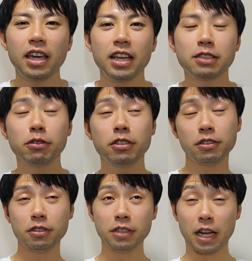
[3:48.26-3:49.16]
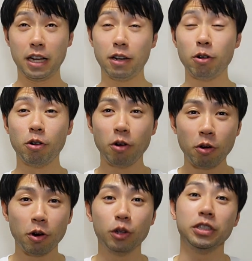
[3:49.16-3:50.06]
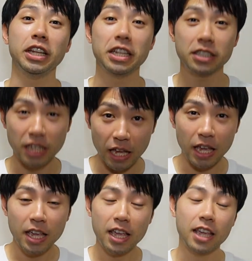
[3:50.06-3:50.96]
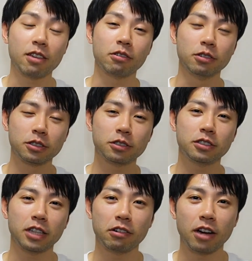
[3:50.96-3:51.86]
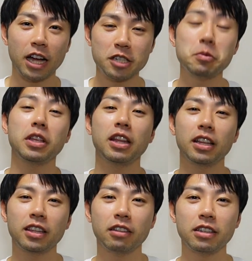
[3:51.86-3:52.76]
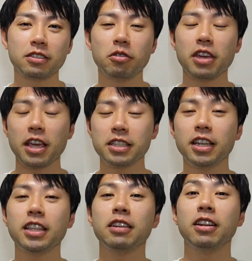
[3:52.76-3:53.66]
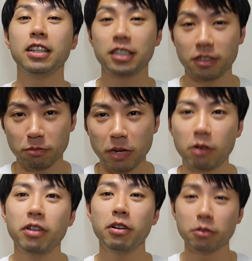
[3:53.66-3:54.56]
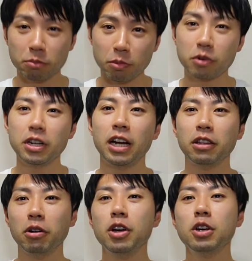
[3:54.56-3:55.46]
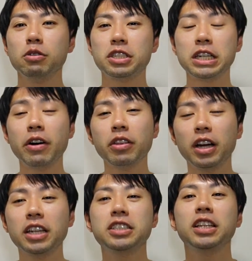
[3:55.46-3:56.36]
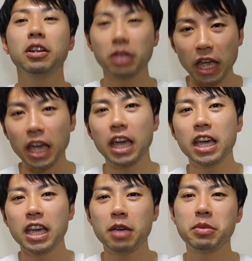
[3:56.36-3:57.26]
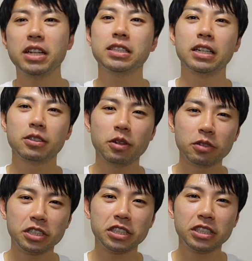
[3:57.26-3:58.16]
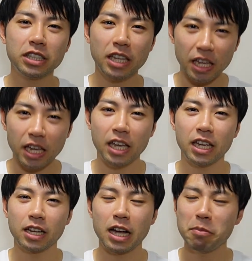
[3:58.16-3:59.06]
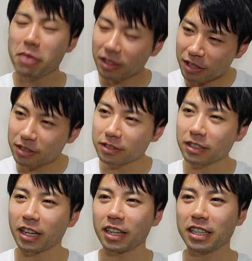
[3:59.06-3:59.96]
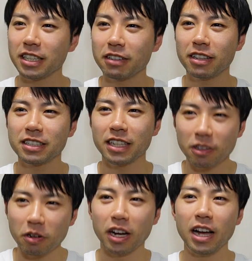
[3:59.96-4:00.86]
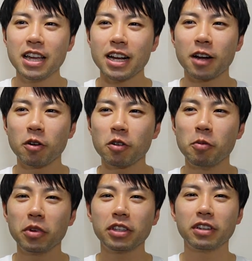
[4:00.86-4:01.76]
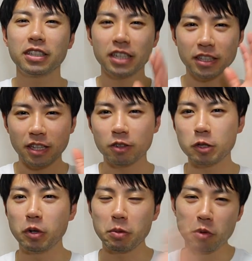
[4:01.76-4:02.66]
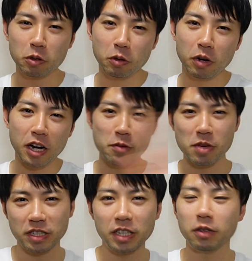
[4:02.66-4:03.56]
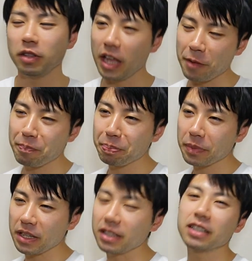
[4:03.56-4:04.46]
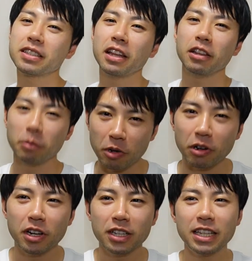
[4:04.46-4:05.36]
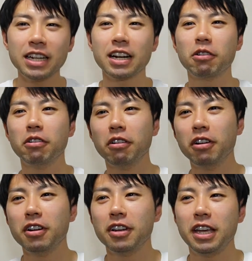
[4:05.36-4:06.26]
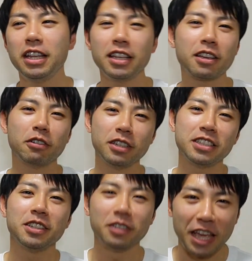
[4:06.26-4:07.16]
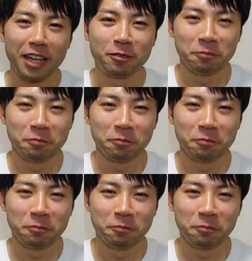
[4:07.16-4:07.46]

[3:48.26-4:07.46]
えー、そういう風な方法論でですね、え曲を作ったのが初めてだったんですごいエキサイティングなんです。まあ、これは僕らの内側の話なので、え皆さんそれを知って、え頑張って作ったから聴いださいとか、かっこよく思ってくださいっていうつもりもとありませんので、いいんですけれども、なんかこう、変な曲ですよね。